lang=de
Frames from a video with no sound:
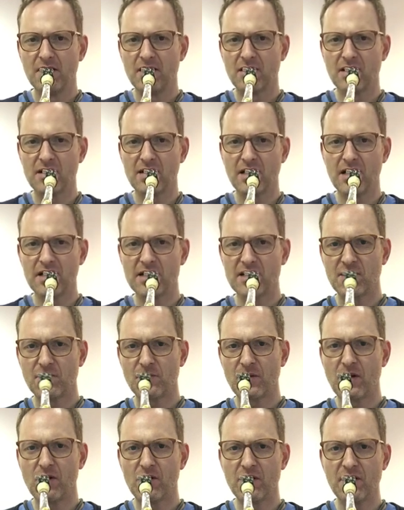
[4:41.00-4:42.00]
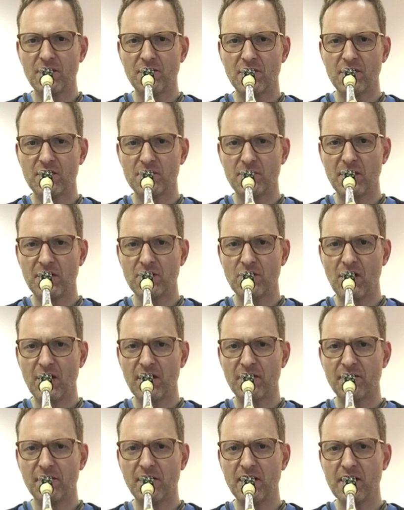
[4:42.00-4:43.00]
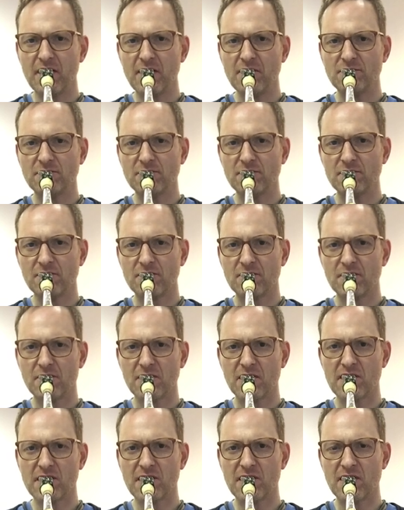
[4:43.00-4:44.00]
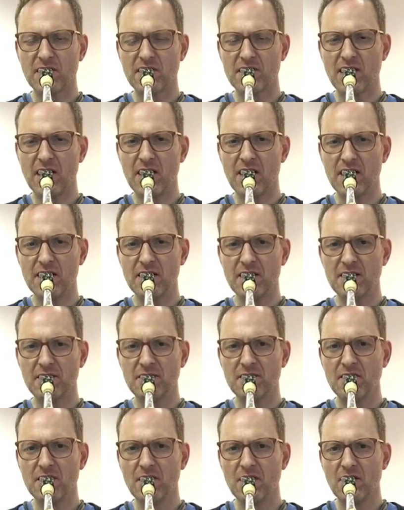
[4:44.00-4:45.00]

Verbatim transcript: Das heißt, ich brauche hier für das B nur einen Finger das ist ja das Haar hier.